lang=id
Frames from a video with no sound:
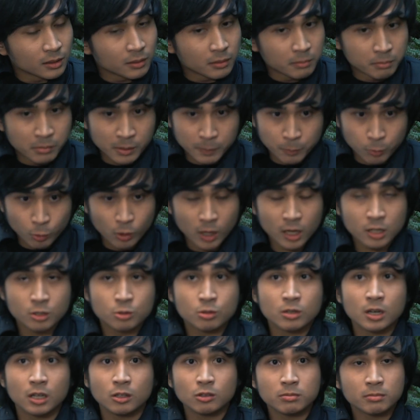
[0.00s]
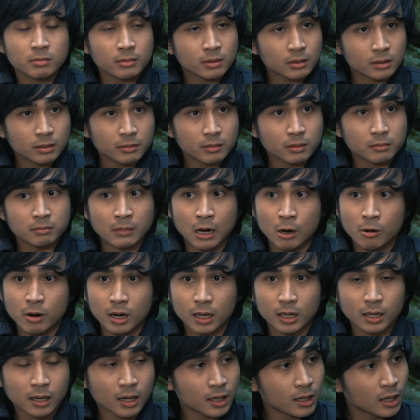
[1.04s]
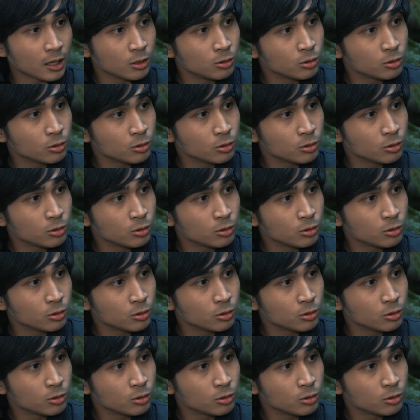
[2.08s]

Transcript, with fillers: Berpulang juga lu bawa ke ranah